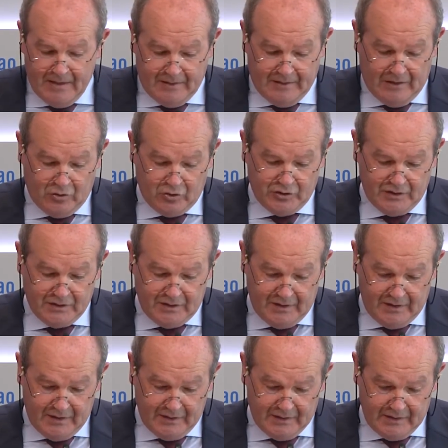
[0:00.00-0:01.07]
de los
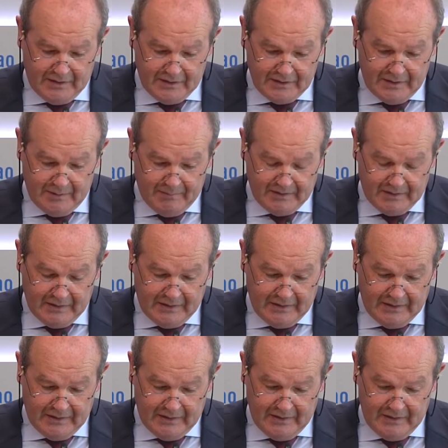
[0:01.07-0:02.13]
excedentes de
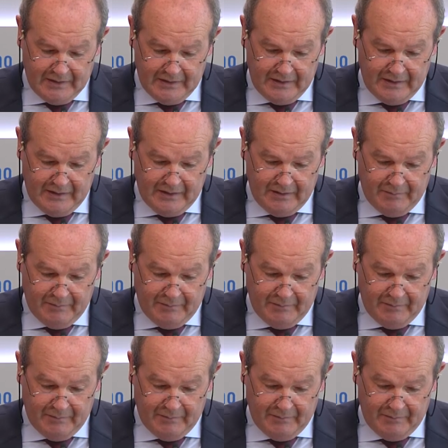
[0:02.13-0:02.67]
material y,